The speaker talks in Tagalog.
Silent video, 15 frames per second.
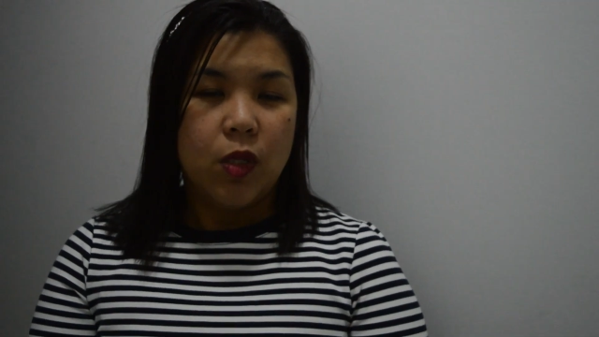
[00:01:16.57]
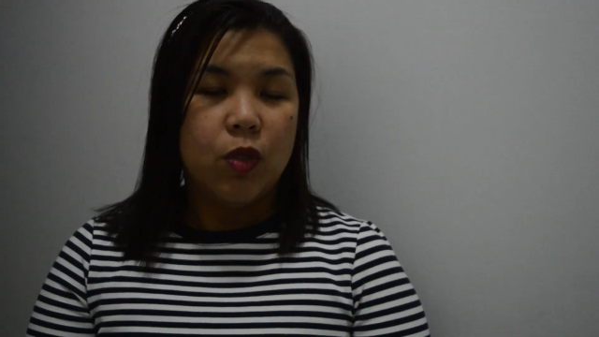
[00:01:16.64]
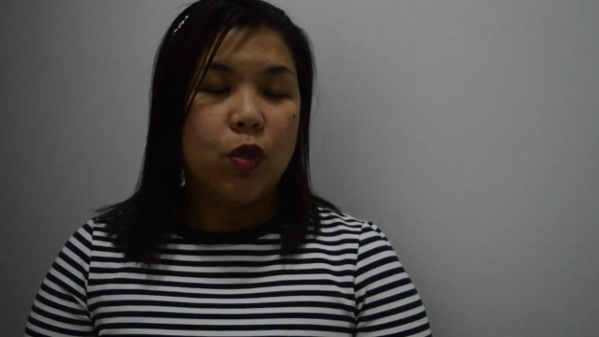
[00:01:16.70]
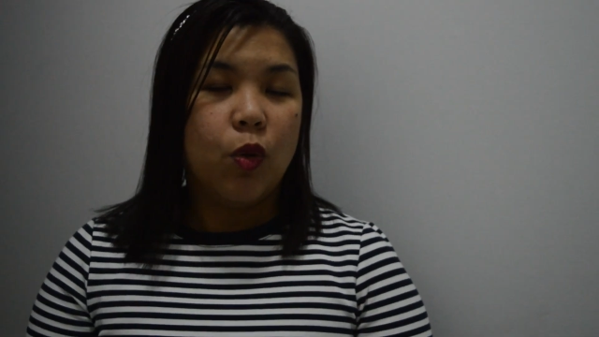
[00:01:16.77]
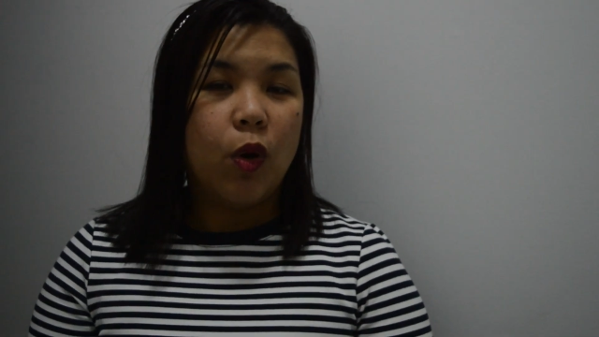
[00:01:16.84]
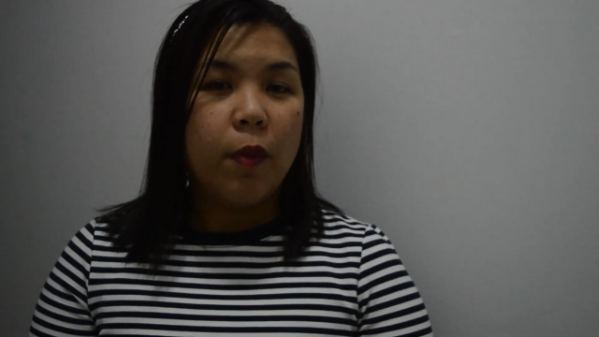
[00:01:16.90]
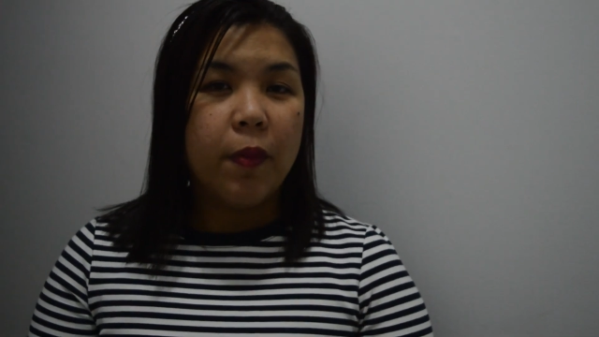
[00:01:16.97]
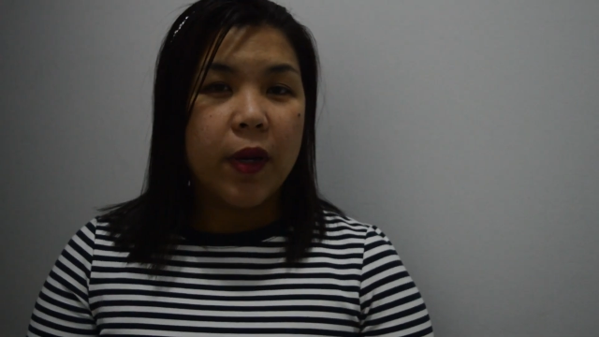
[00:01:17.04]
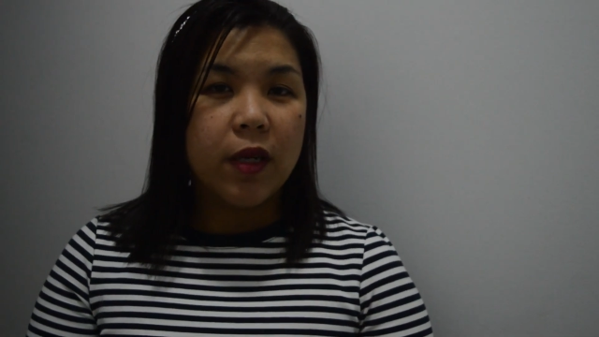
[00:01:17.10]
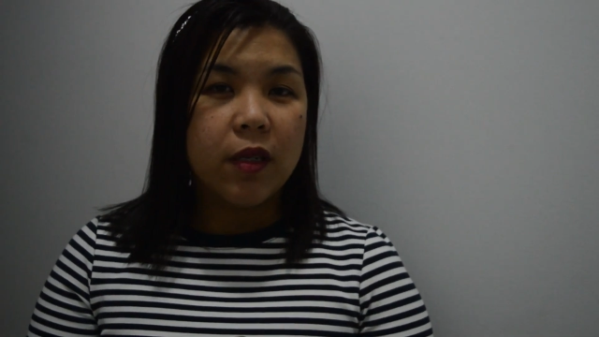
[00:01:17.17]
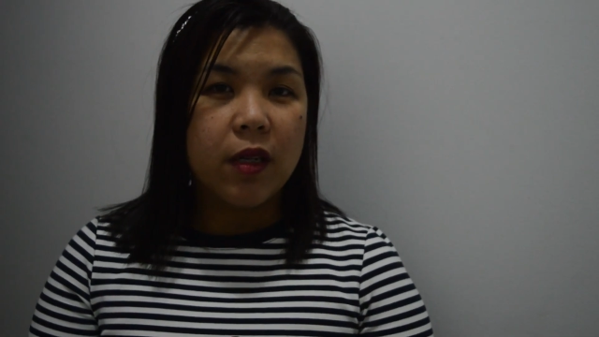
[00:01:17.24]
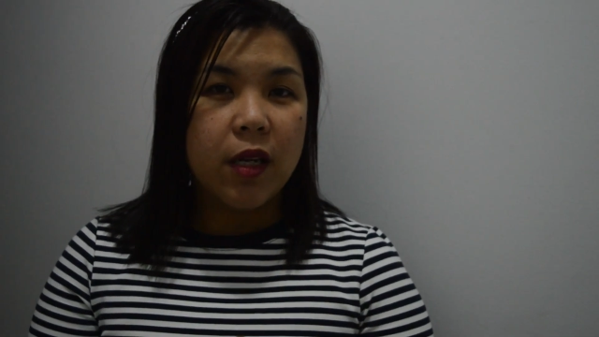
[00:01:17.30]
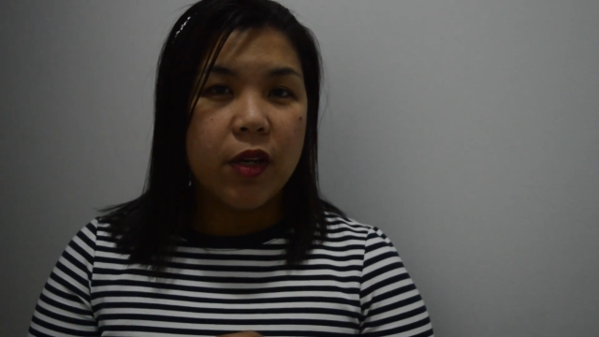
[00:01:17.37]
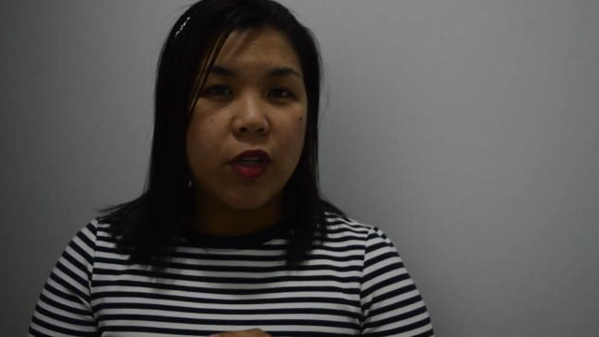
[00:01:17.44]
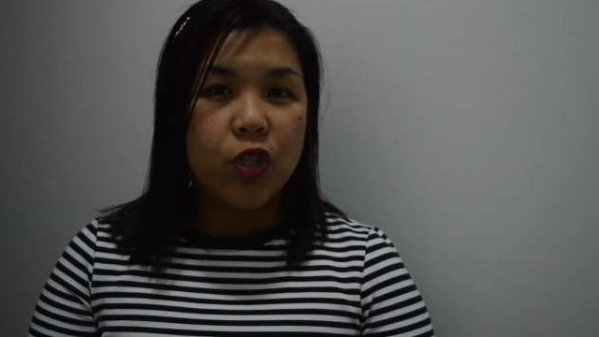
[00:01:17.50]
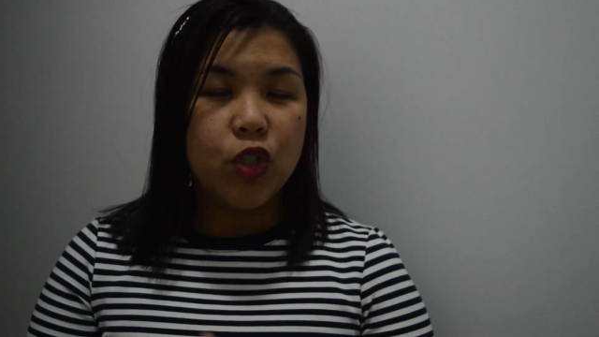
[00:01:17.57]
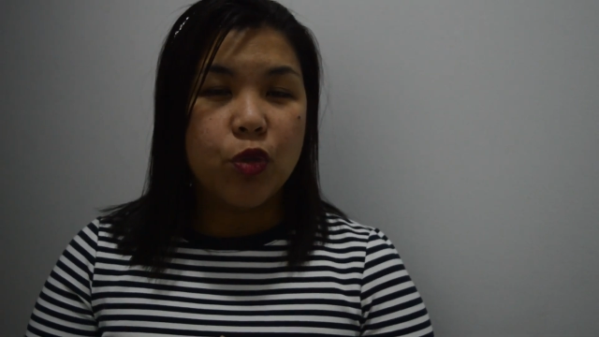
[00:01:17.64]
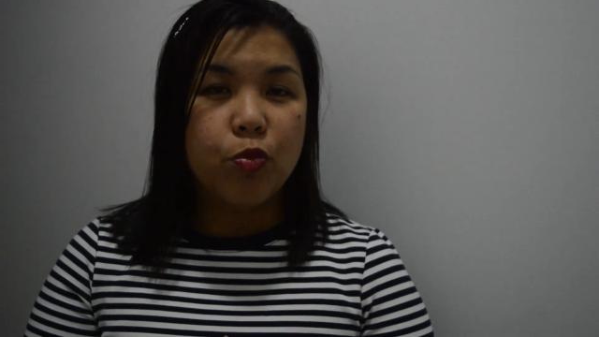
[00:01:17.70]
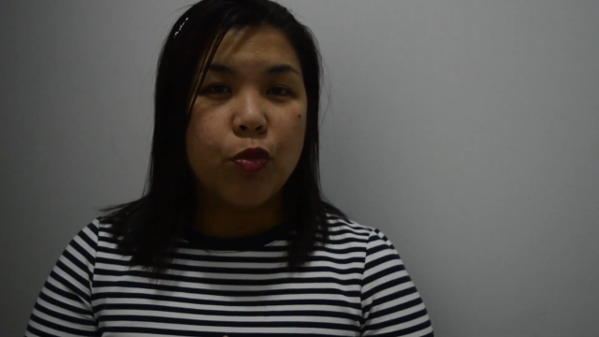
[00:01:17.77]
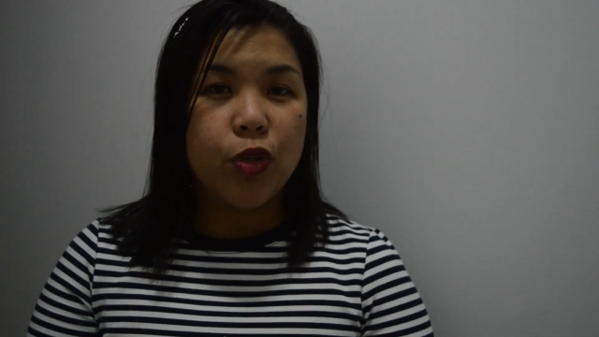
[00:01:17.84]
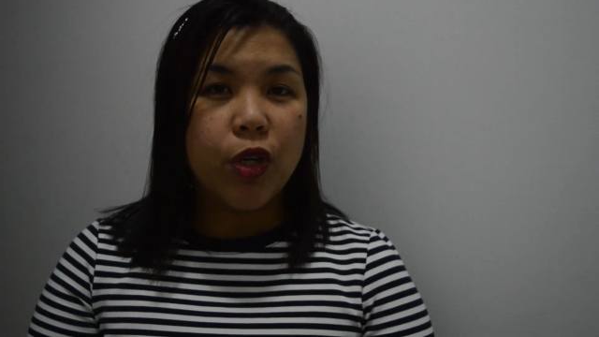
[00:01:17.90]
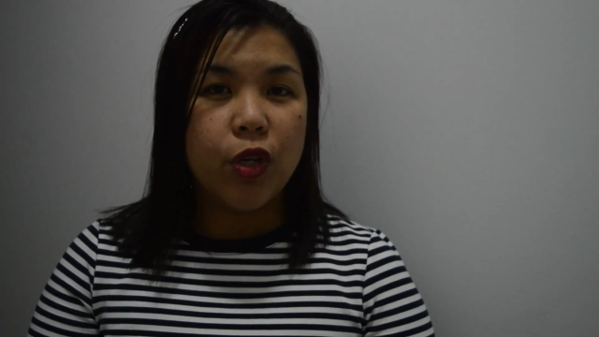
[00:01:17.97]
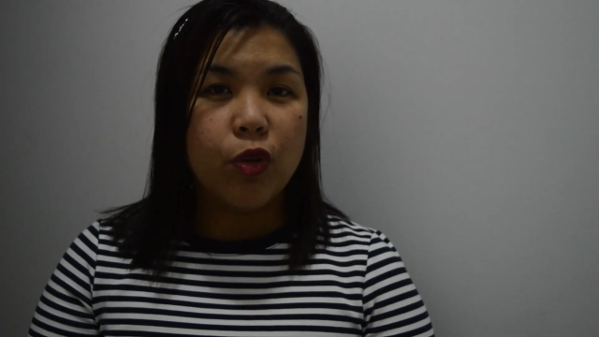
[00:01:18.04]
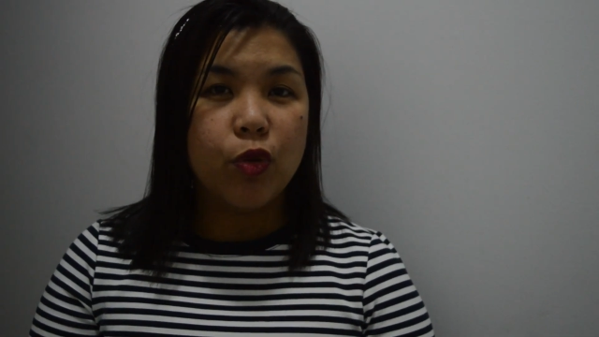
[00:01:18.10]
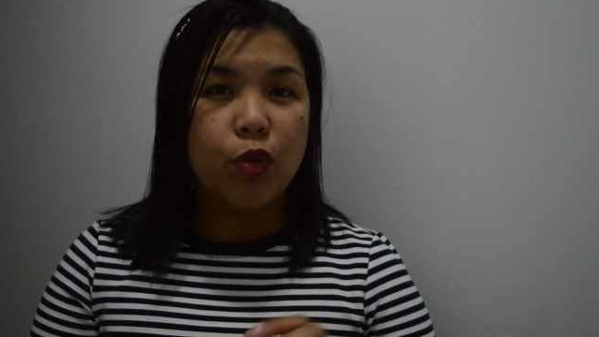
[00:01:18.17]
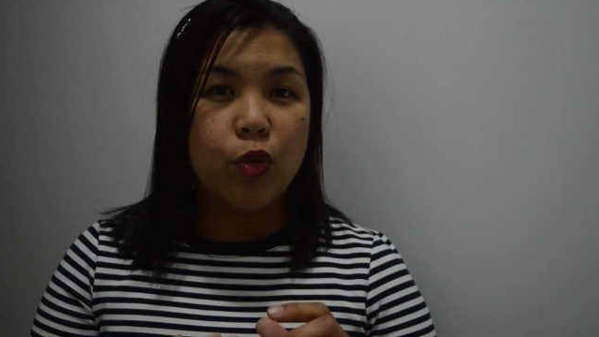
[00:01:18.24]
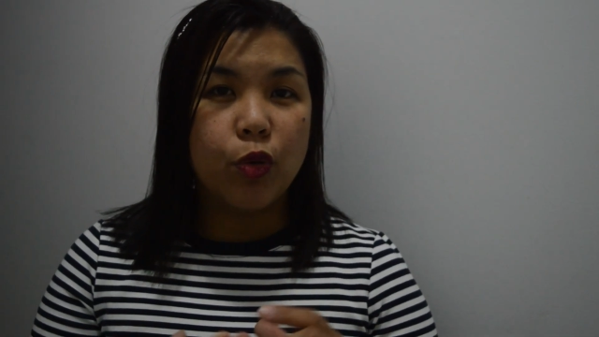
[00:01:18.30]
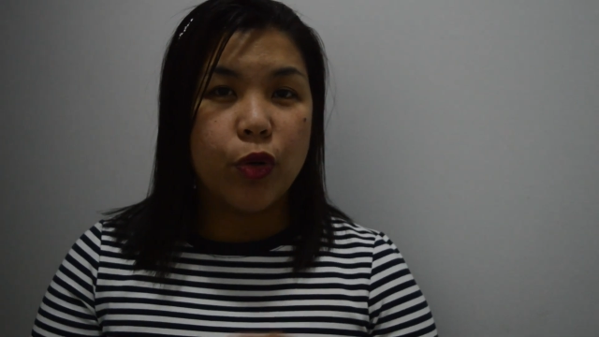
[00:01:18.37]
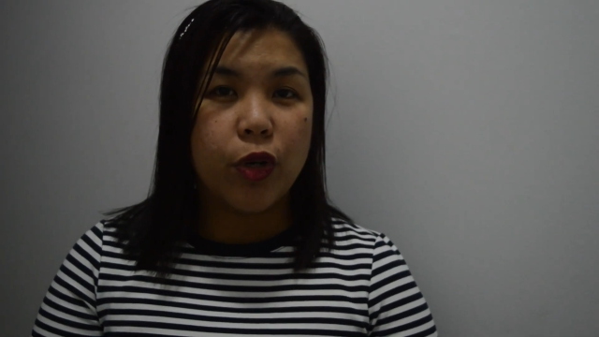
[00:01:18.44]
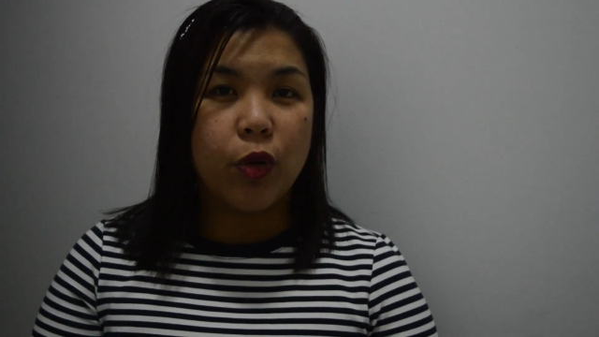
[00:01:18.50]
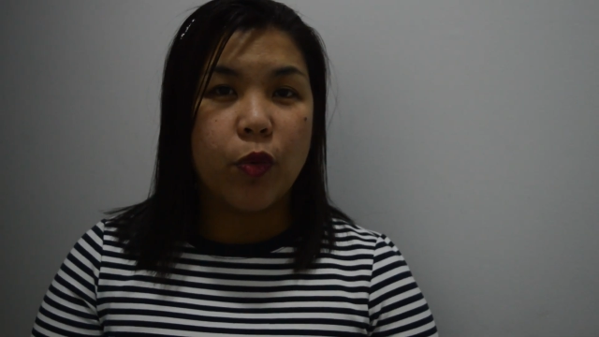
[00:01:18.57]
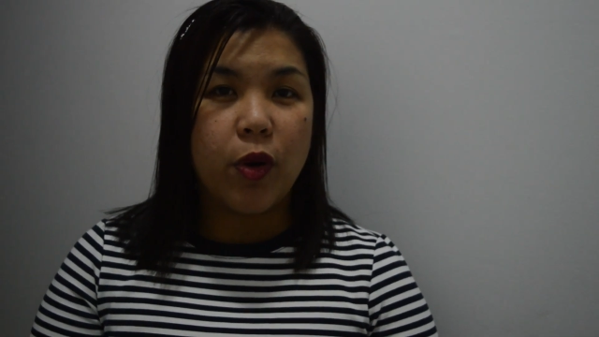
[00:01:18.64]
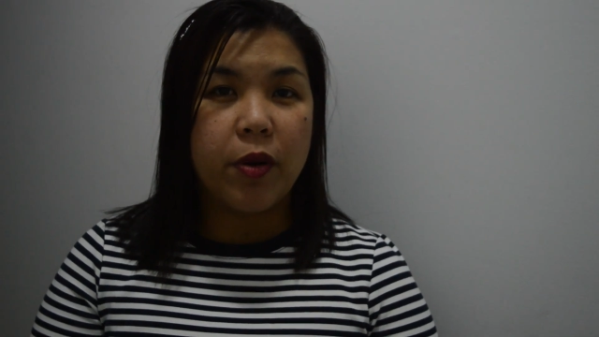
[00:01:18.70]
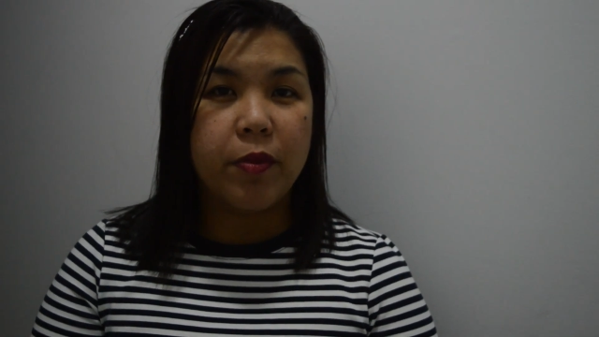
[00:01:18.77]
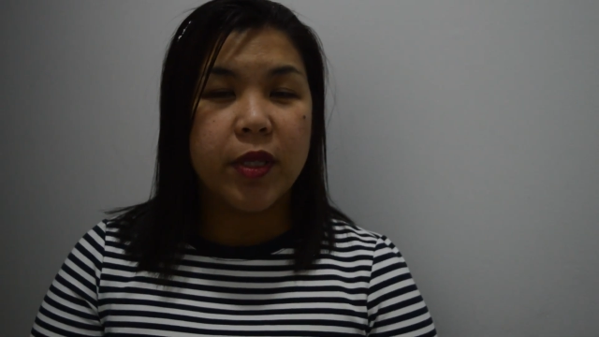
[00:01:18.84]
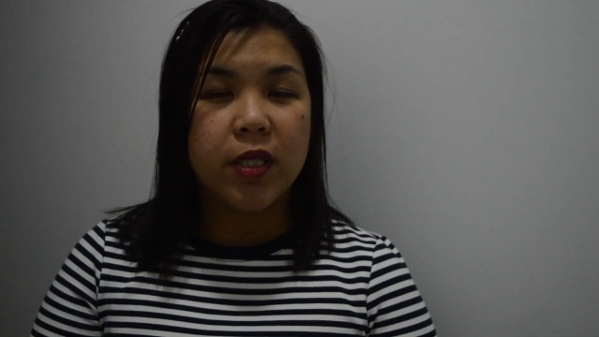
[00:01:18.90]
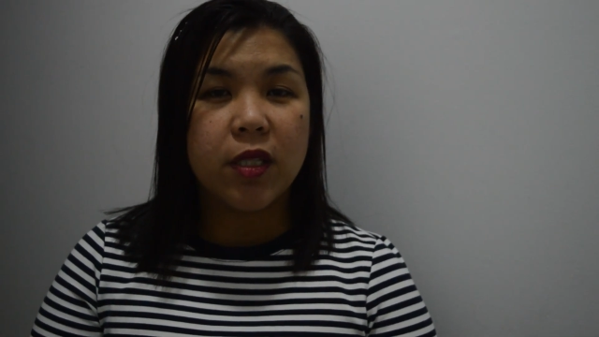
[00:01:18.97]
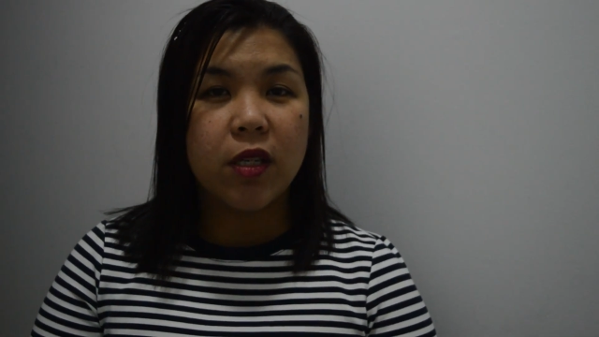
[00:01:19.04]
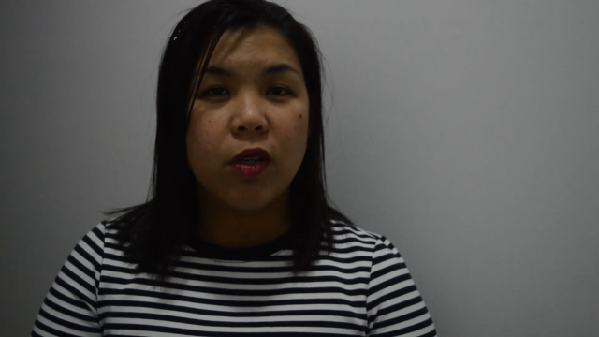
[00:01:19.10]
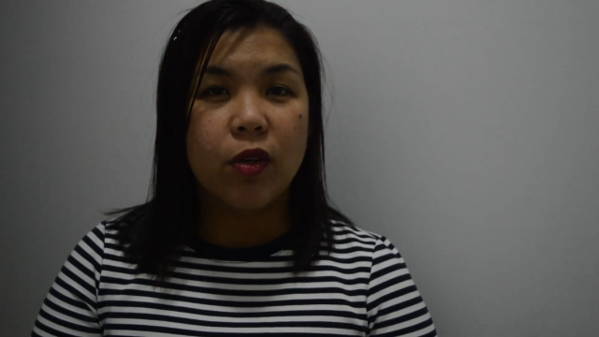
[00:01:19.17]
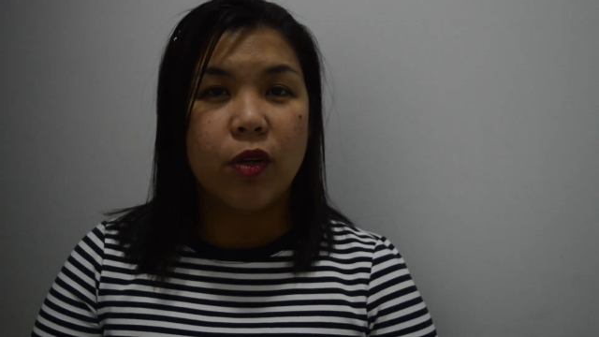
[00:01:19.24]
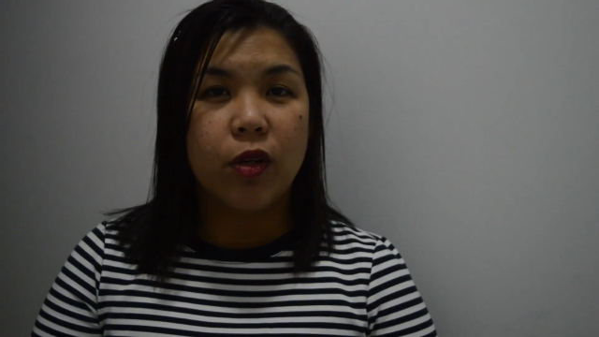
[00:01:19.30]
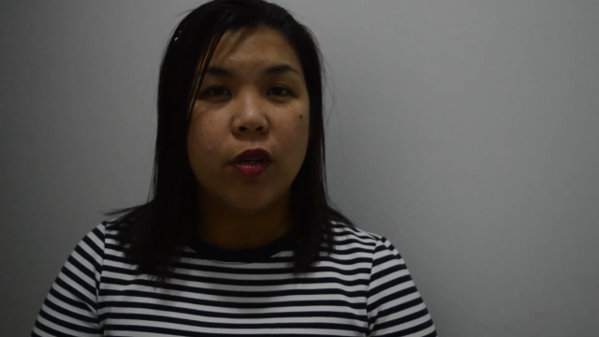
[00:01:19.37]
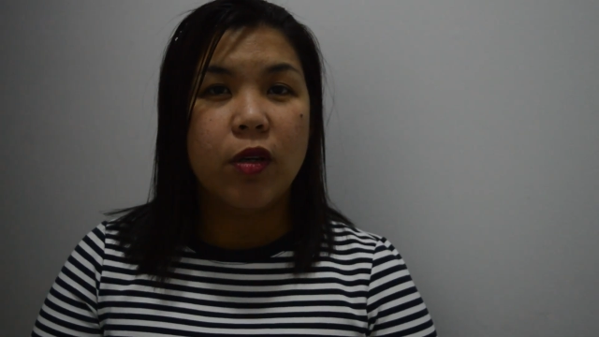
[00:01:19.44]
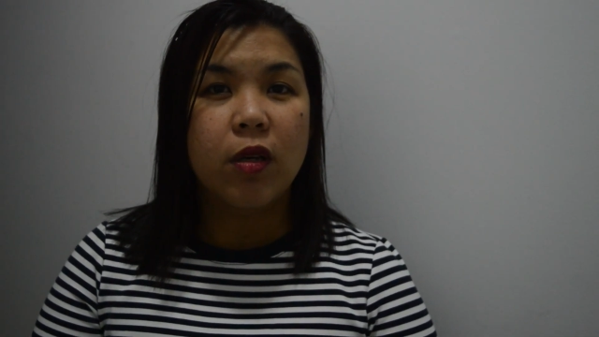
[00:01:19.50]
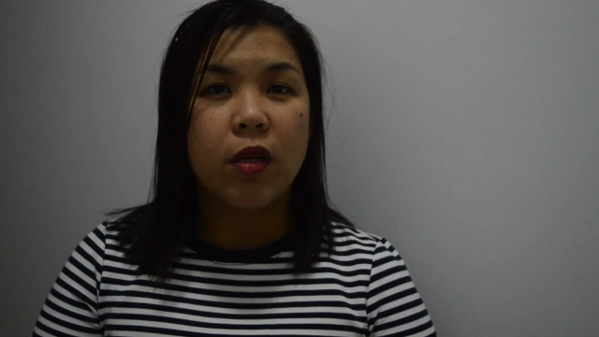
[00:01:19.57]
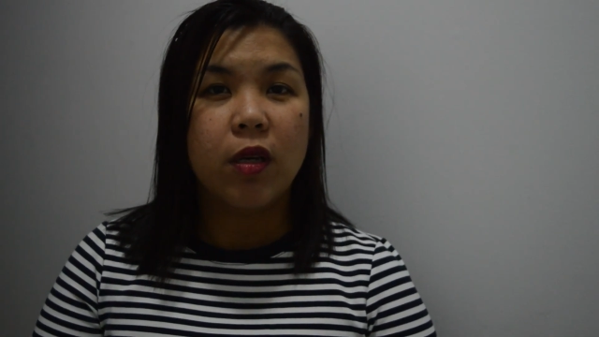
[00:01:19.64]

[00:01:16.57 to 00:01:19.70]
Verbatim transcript: So kapag na-reach mo na yung two requirements na yun,